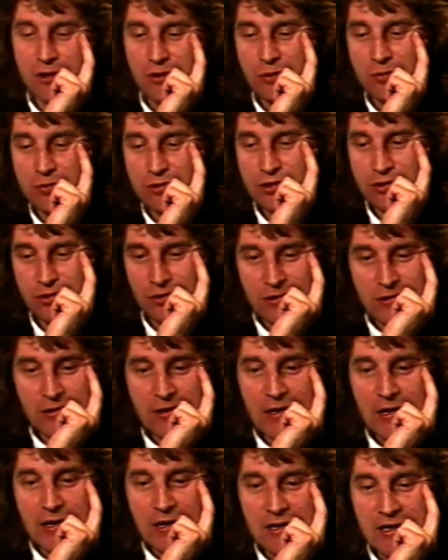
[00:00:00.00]
о том,
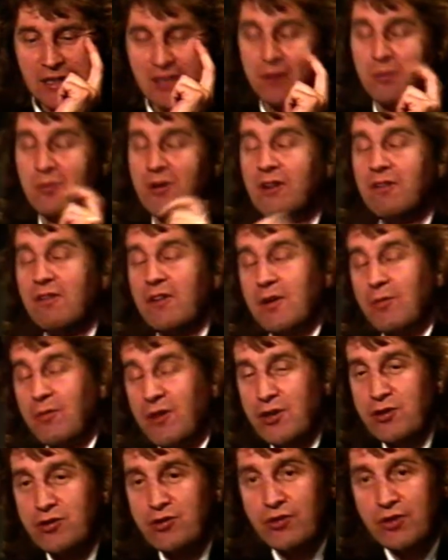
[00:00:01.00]
что когда мы
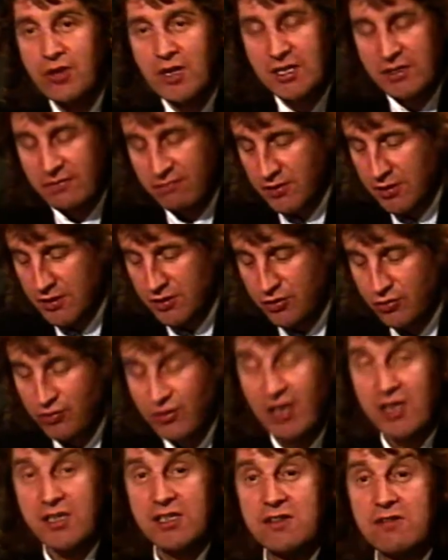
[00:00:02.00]
говорим о государстве,
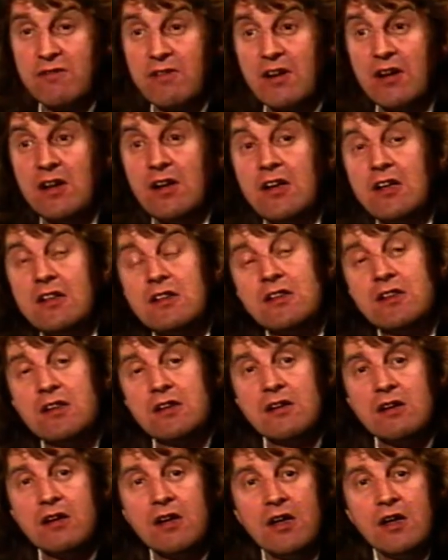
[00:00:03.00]
государство –
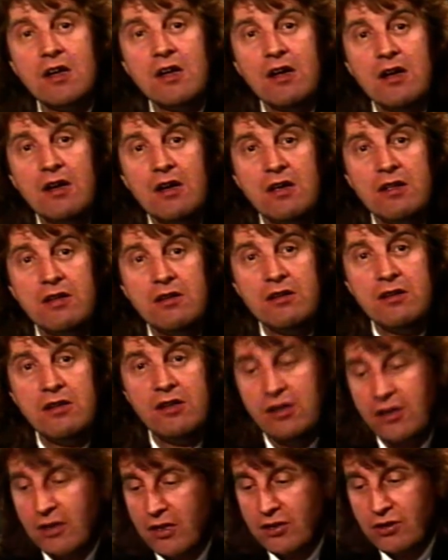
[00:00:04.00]
это
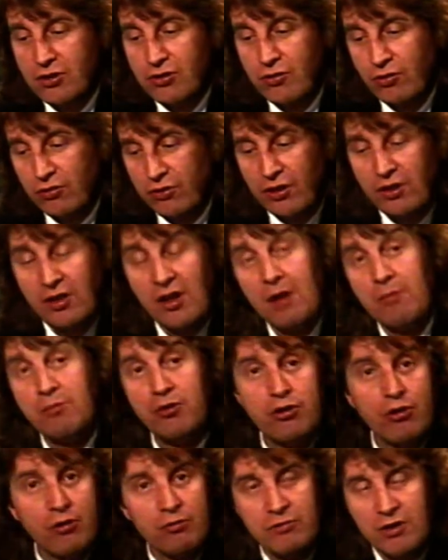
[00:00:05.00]
не есть что-то
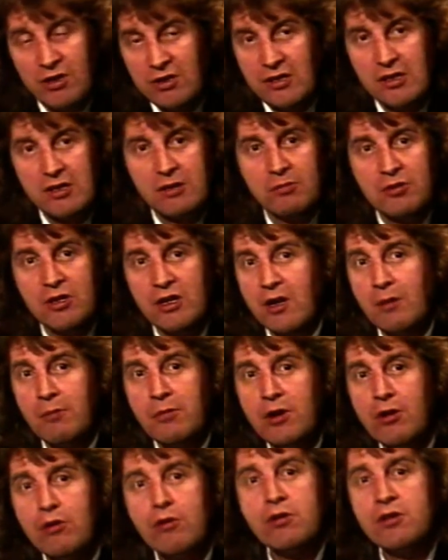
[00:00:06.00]
необъемное, это не
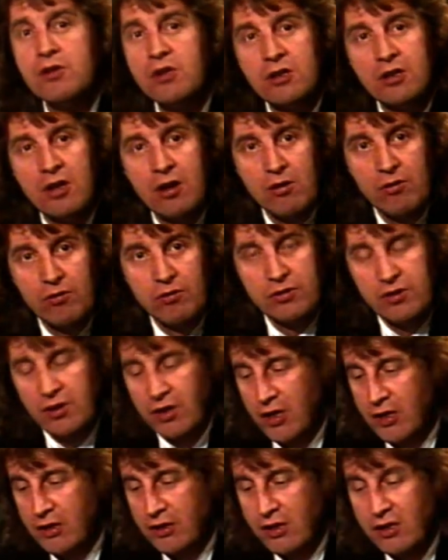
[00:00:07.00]
многомиллионный
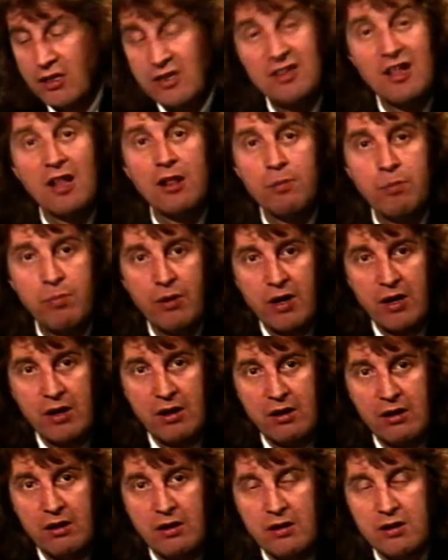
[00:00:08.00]
народ, это не
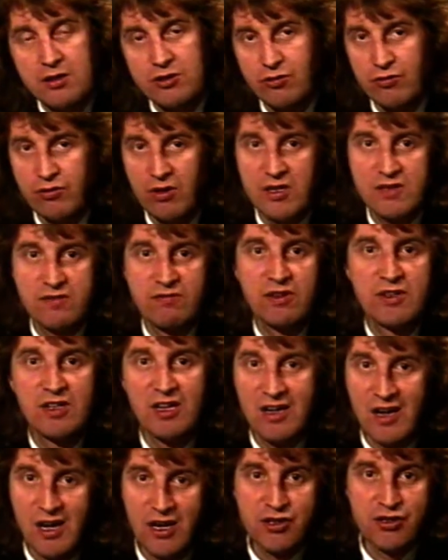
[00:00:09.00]
толпа. Государство –
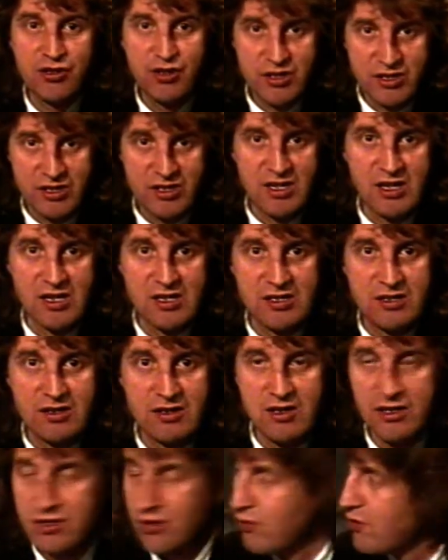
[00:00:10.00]
это каждый из
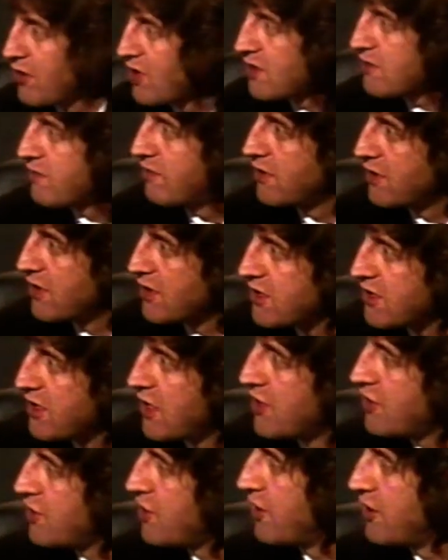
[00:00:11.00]
нас. Государство – это
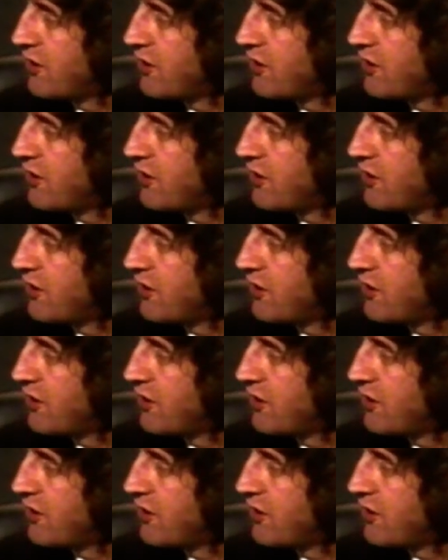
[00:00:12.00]
Саша,